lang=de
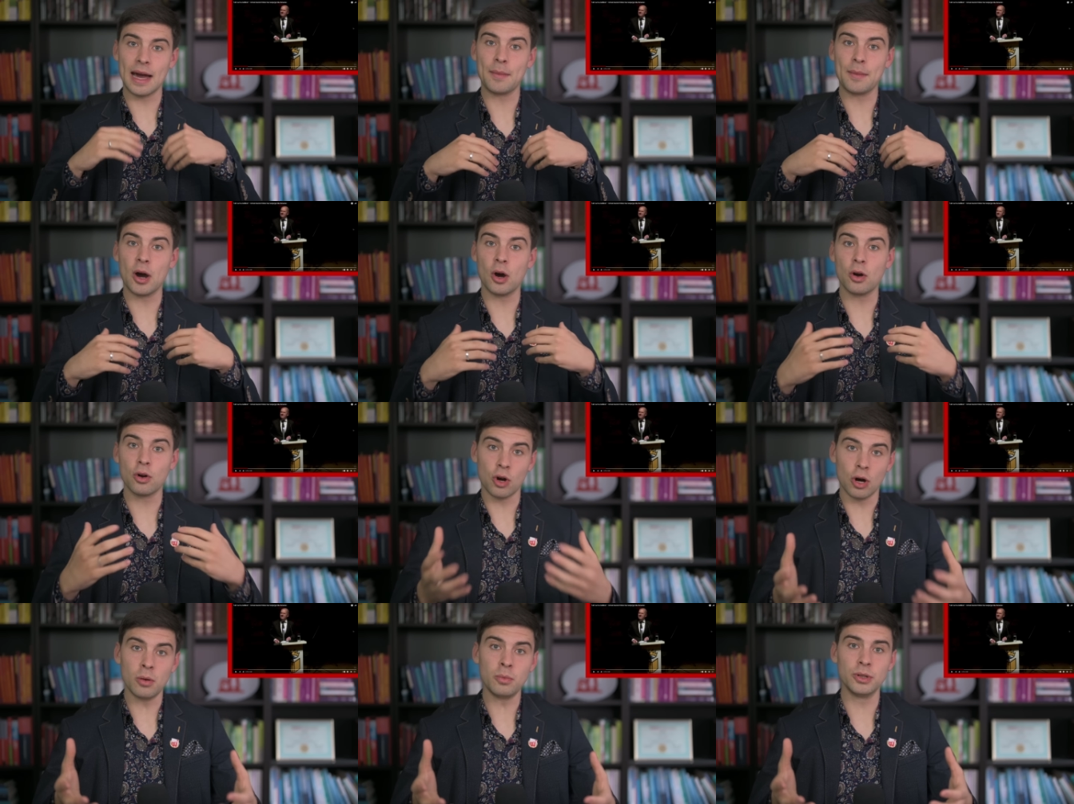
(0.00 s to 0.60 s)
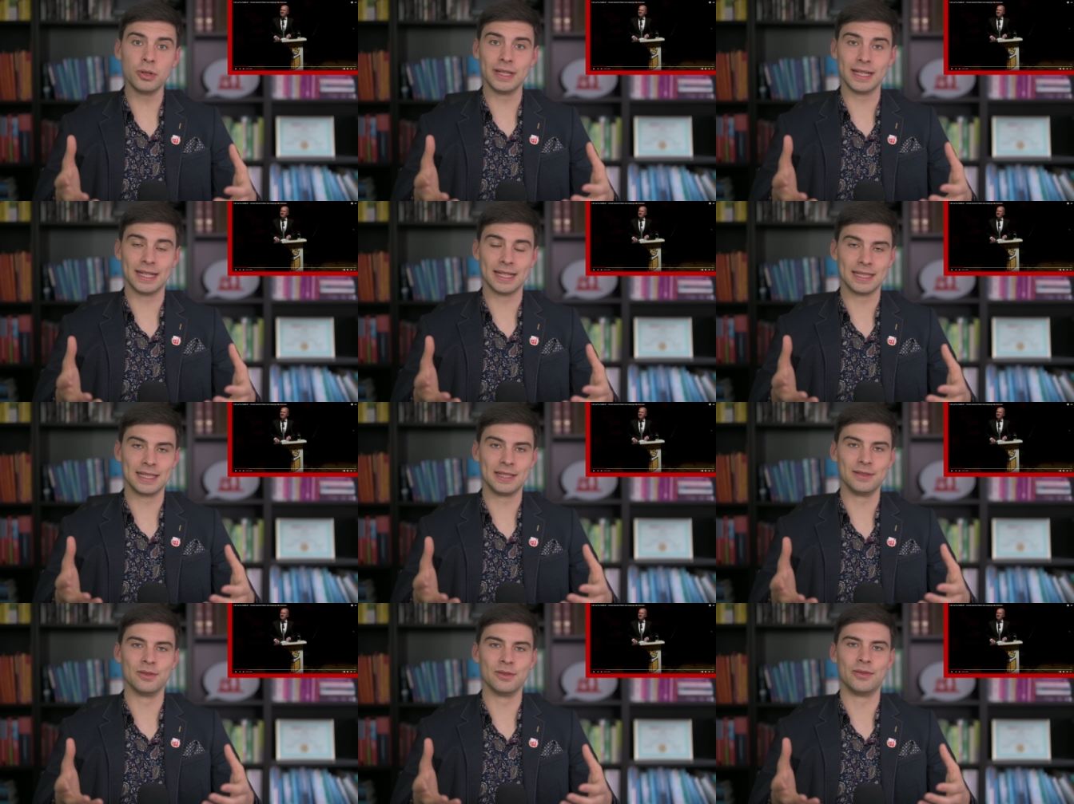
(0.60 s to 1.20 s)
aber auch
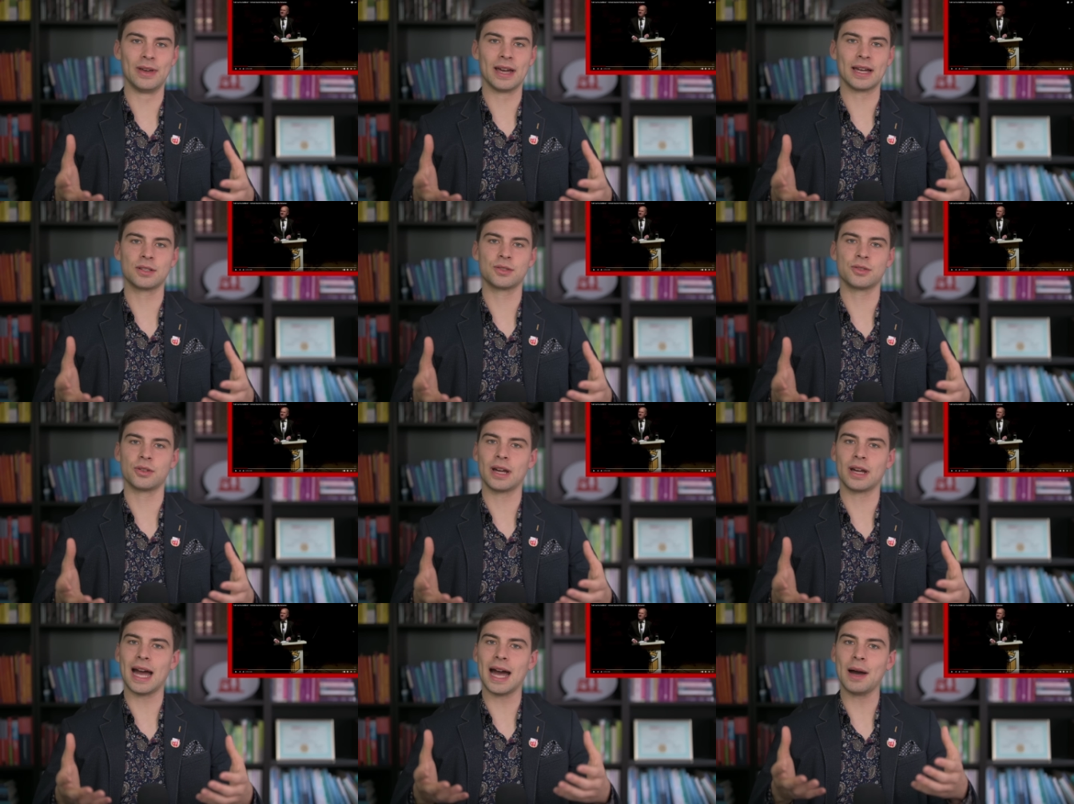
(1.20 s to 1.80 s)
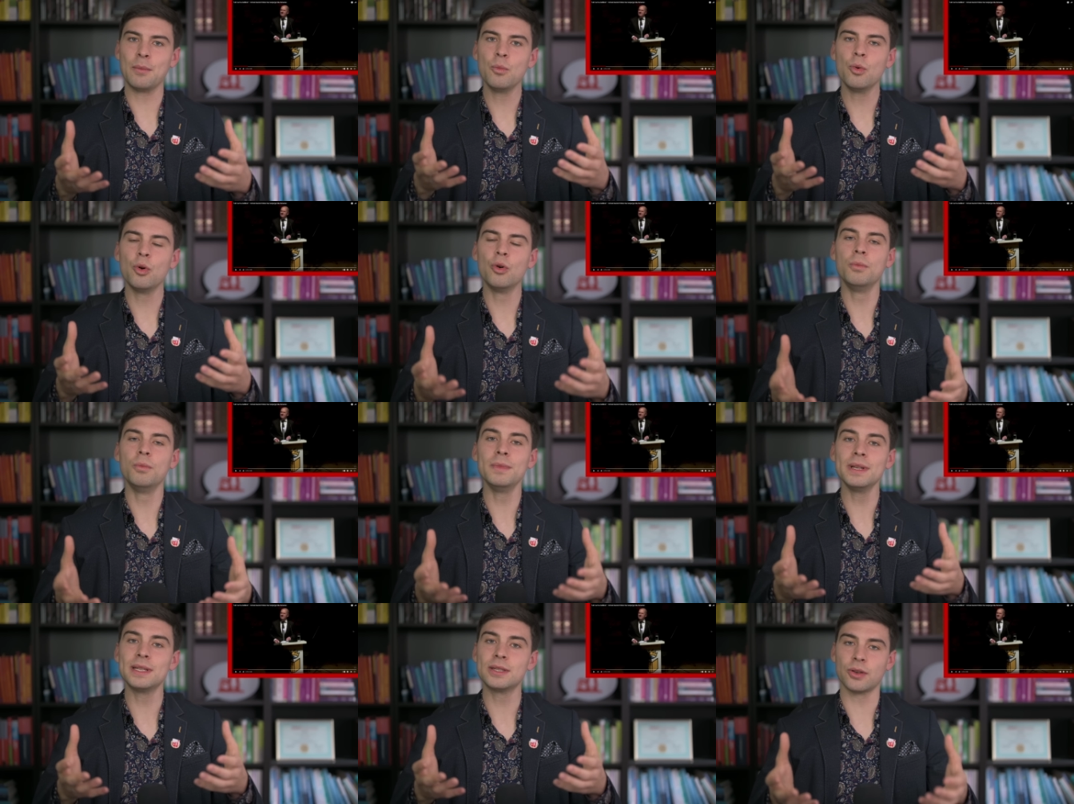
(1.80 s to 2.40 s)
kommunikative Werkzeuge haben,
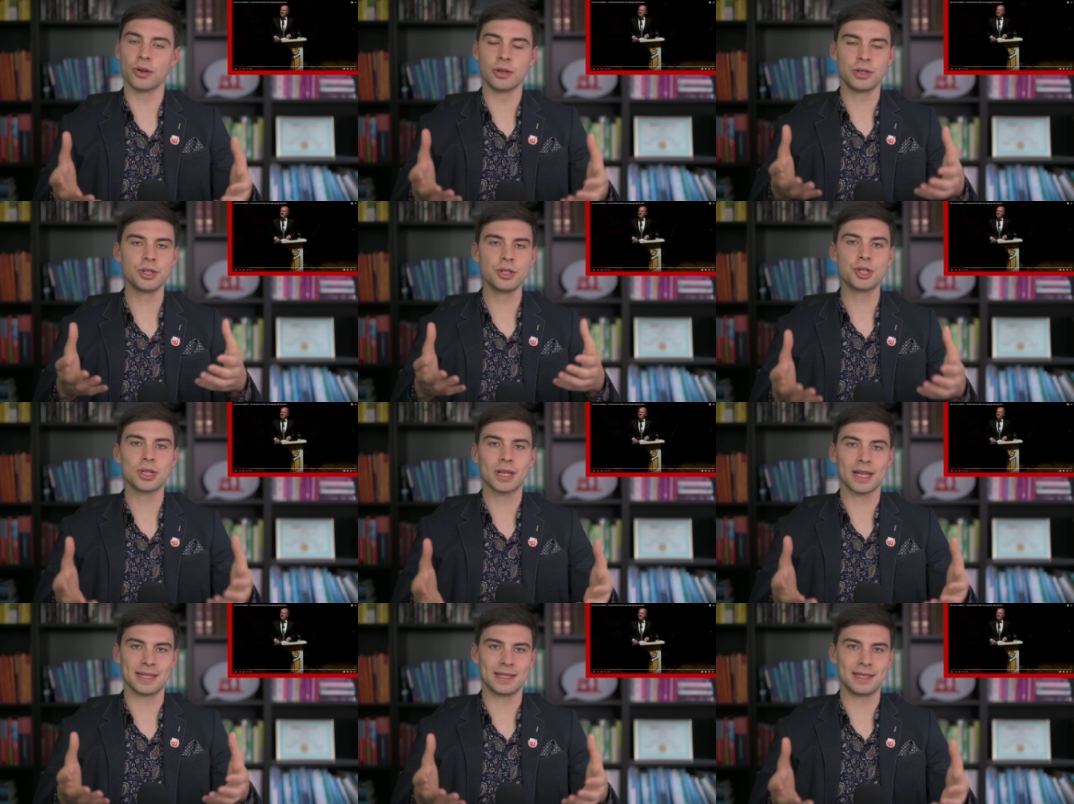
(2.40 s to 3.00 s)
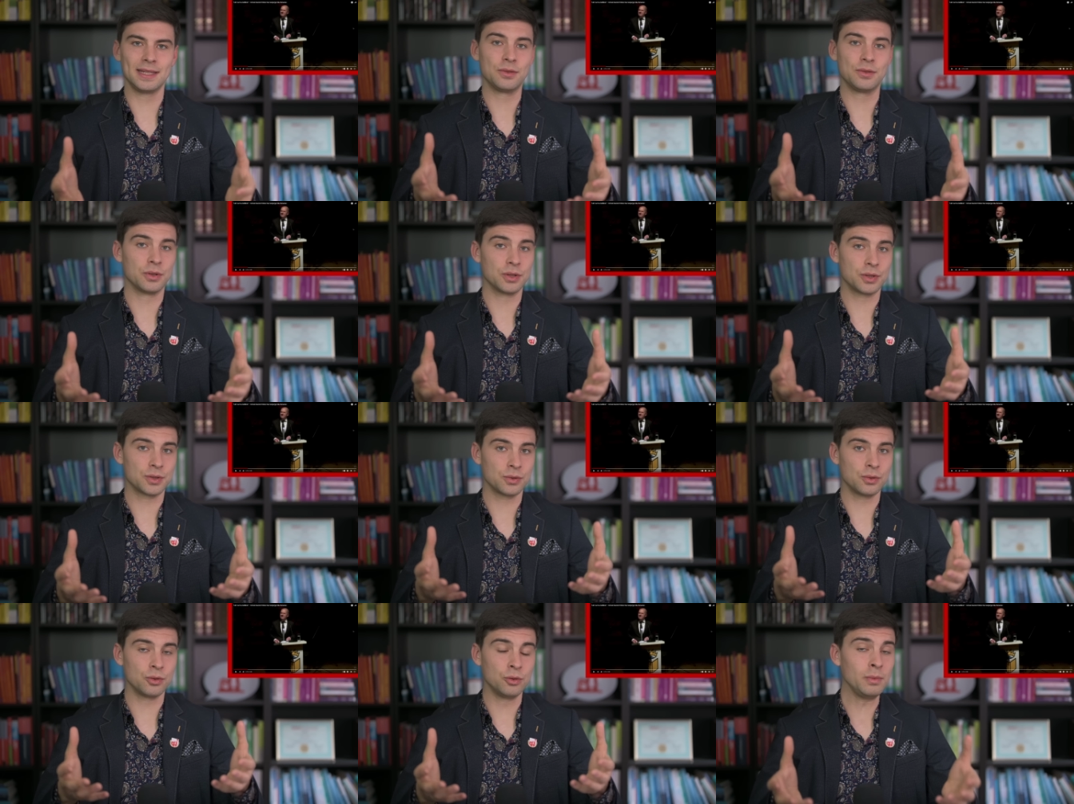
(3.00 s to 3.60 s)
um mit solchen
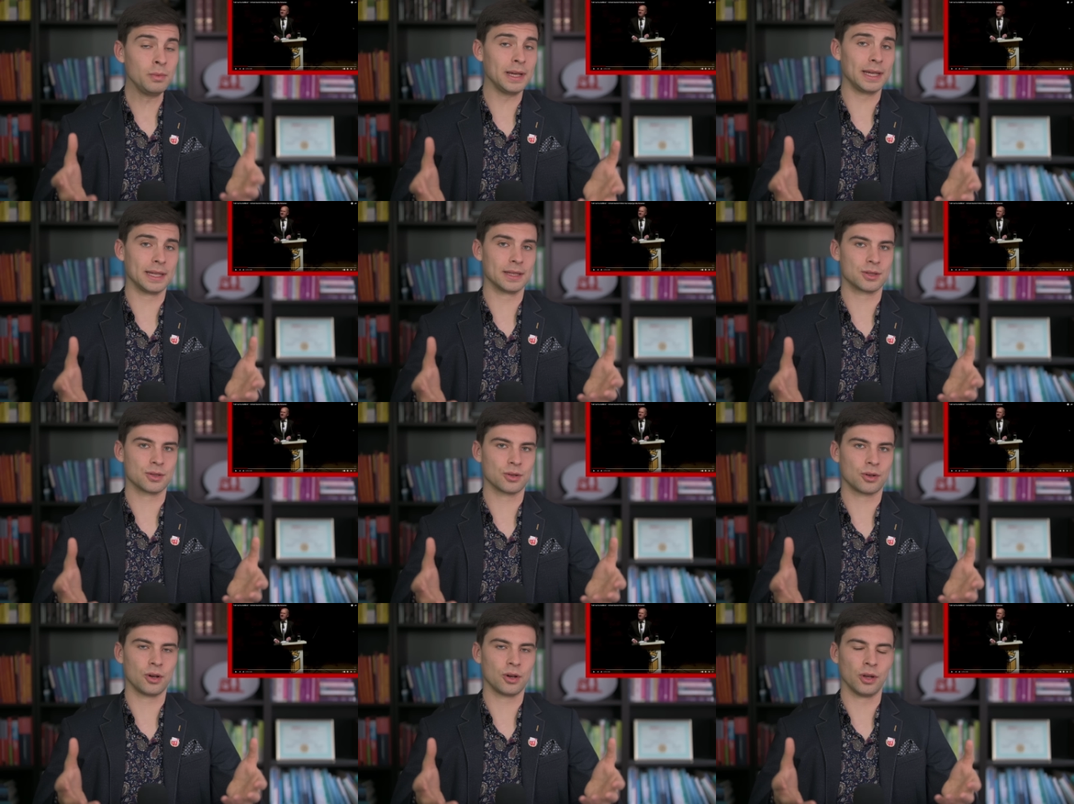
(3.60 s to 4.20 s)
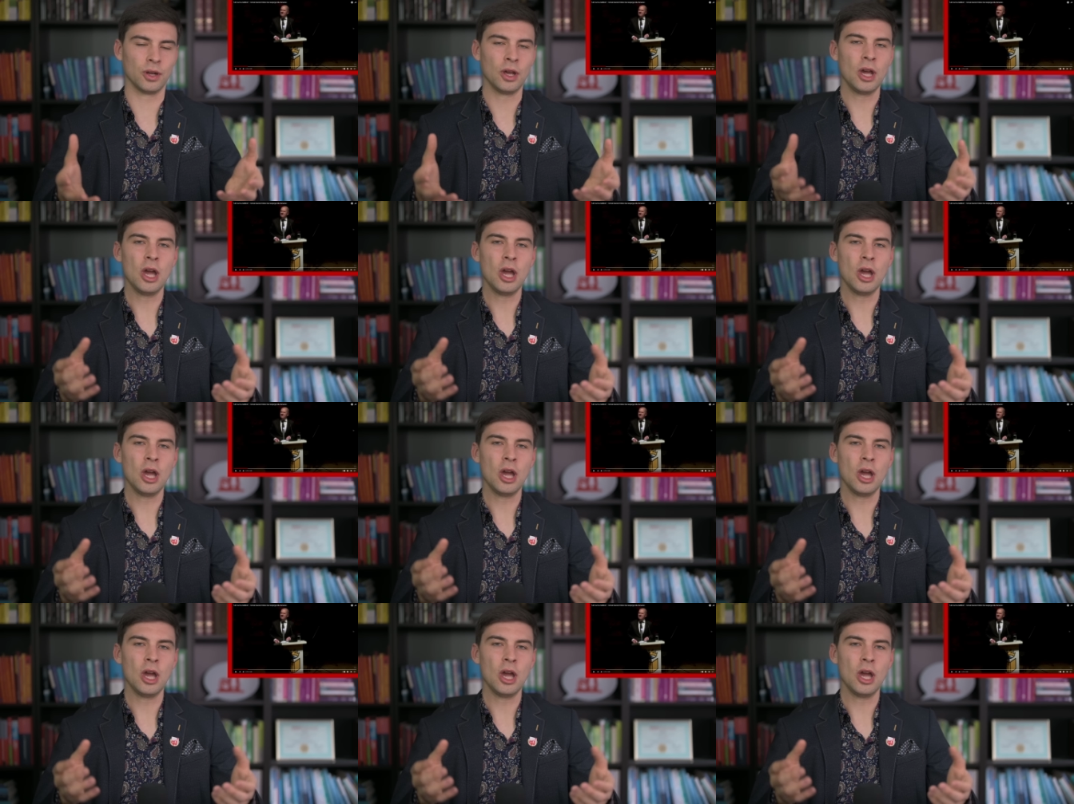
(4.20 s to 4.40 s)
Stresssituationen umgehen zu können